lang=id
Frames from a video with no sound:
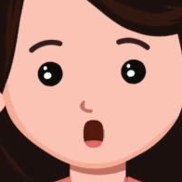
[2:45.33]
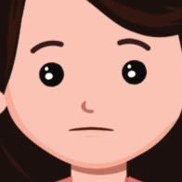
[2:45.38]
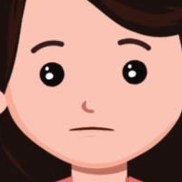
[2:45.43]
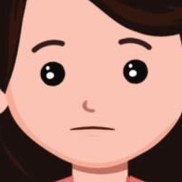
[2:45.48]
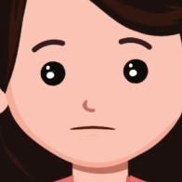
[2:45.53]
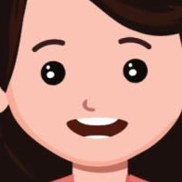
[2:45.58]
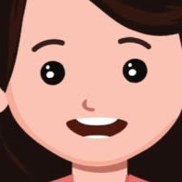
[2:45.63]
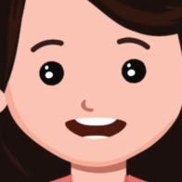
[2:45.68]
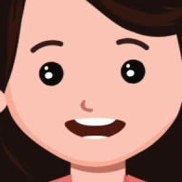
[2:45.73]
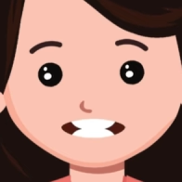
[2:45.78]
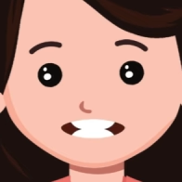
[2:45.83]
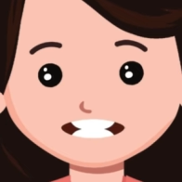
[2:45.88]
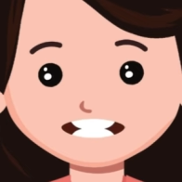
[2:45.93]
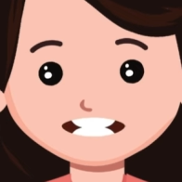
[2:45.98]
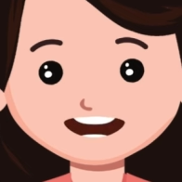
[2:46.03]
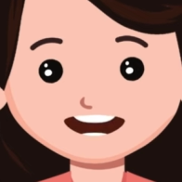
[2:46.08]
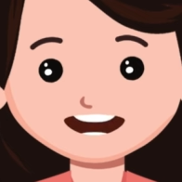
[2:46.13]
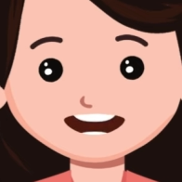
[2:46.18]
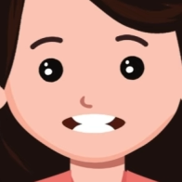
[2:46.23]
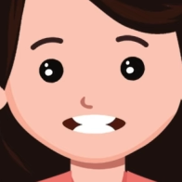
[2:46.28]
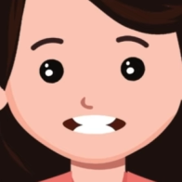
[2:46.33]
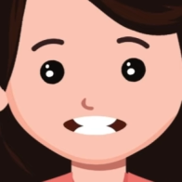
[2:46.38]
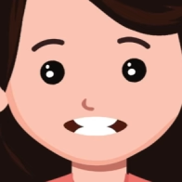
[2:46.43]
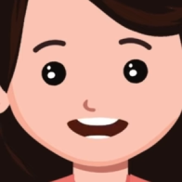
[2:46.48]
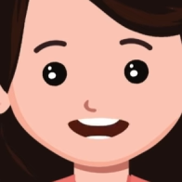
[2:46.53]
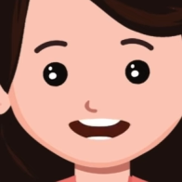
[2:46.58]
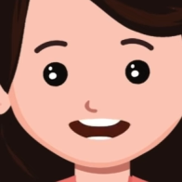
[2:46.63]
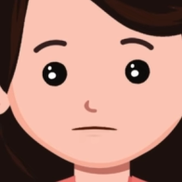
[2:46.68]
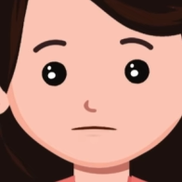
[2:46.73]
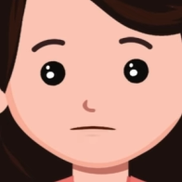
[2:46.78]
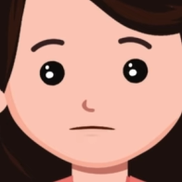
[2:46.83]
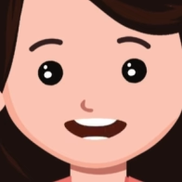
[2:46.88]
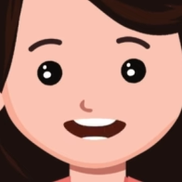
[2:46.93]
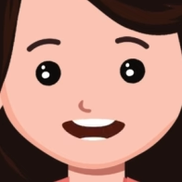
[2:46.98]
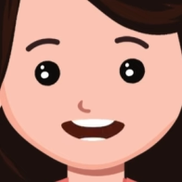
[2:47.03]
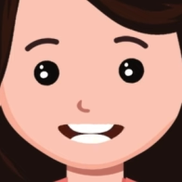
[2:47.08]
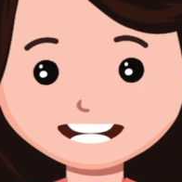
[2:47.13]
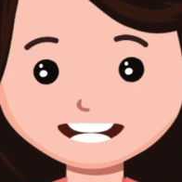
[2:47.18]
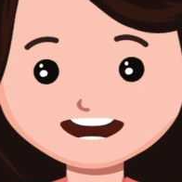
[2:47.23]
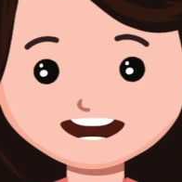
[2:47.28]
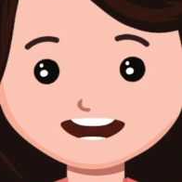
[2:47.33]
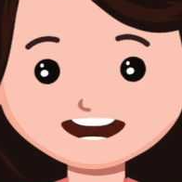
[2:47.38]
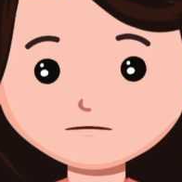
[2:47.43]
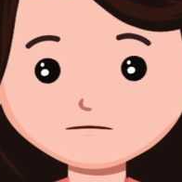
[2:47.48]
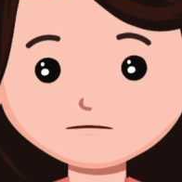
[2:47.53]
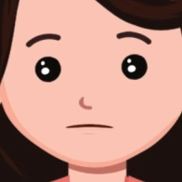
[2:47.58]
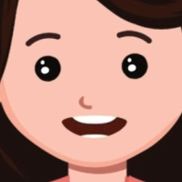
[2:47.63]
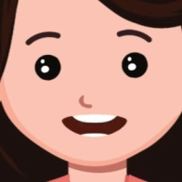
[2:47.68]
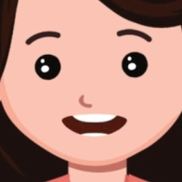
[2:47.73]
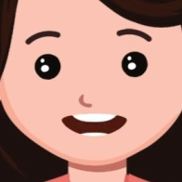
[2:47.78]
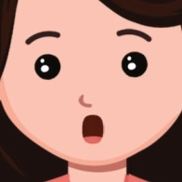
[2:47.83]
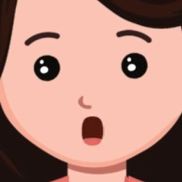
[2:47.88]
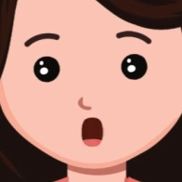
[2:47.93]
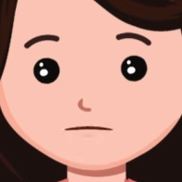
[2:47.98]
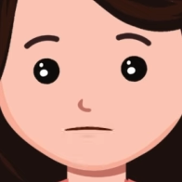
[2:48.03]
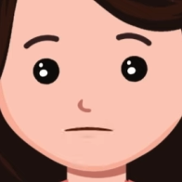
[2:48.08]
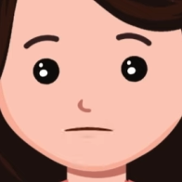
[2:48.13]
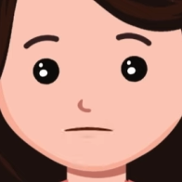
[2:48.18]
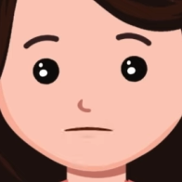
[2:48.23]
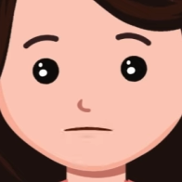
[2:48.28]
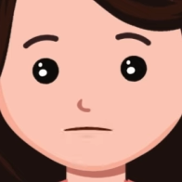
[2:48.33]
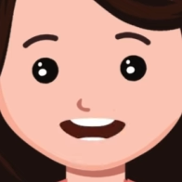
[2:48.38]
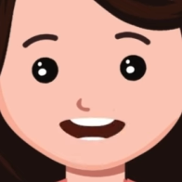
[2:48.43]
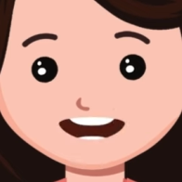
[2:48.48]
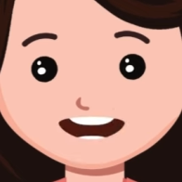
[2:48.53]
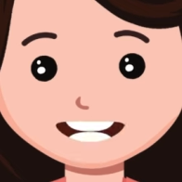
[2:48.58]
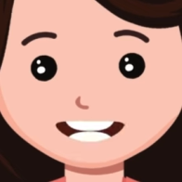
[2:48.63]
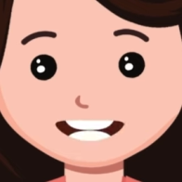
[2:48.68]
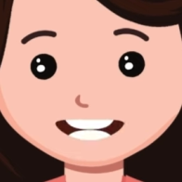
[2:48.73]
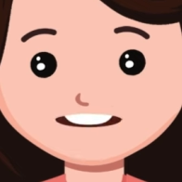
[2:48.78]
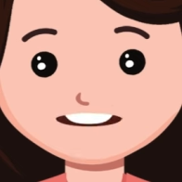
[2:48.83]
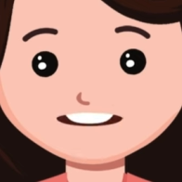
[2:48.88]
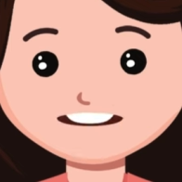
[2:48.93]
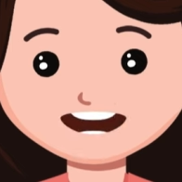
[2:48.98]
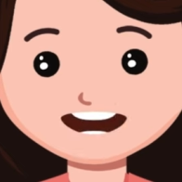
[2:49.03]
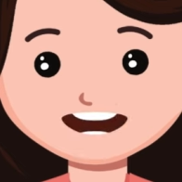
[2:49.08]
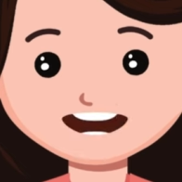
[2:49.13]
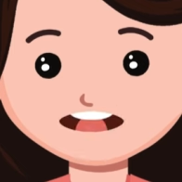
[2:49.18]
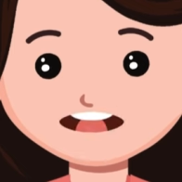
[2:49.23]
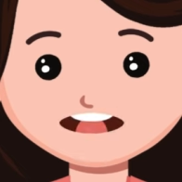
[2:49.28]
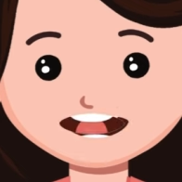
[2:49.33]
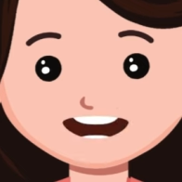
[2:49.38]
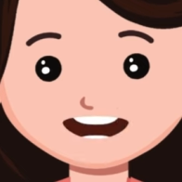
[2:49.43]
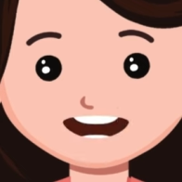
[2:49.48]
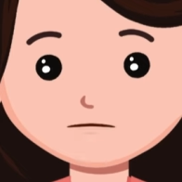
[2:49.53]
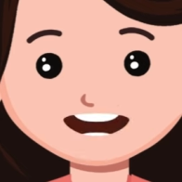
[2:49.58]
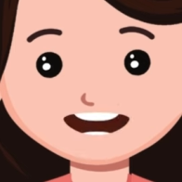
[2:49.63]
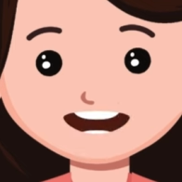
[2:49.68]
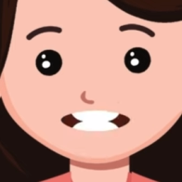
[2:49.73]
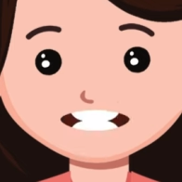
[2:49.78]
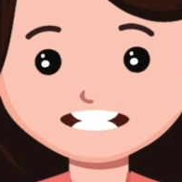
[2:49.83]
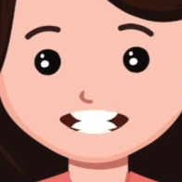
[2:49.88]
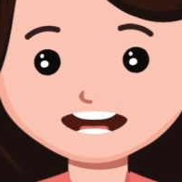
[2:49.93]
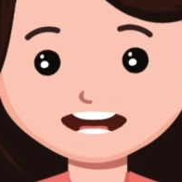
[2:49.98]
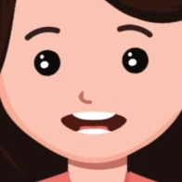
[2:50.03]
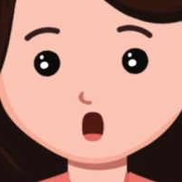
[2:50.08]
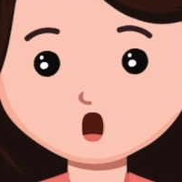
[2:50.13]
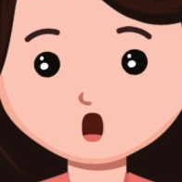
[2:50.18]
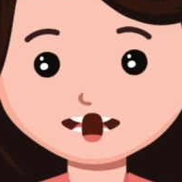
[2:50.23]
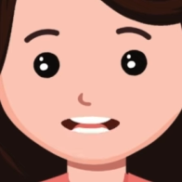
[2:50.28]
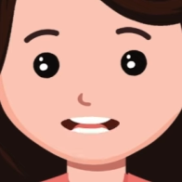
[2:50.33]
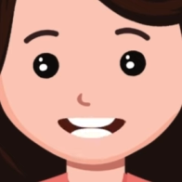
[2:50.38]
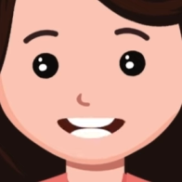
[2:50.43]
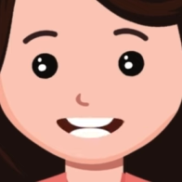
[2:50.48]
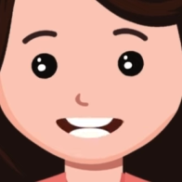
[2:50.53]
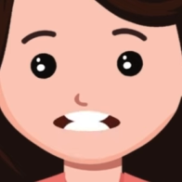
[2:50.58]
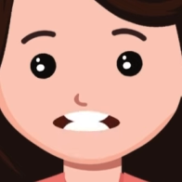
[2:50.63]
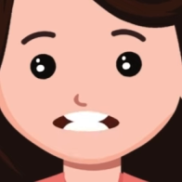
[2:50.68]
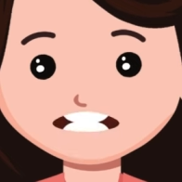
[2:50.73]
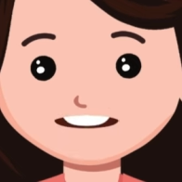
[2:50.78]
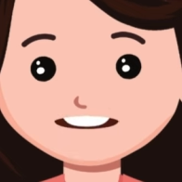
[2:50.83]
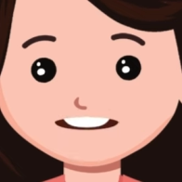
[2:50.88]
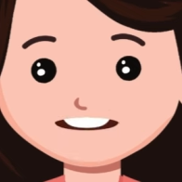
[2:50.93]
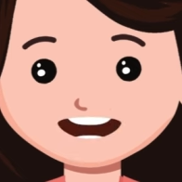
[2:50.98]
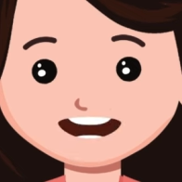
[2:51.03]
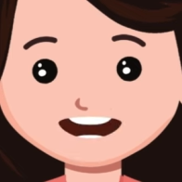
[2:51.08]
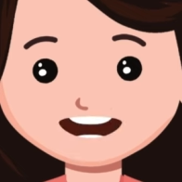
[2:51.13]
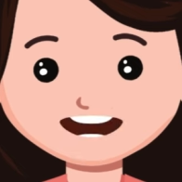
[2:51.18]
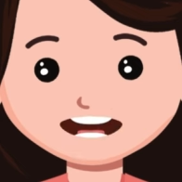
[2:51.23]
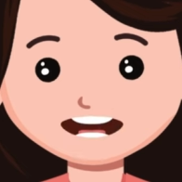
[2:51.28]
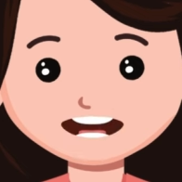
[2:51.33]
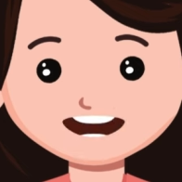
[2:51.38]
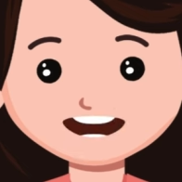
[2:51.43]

Karena itu, kita harus belajar untuk berpikir baik terhadap orang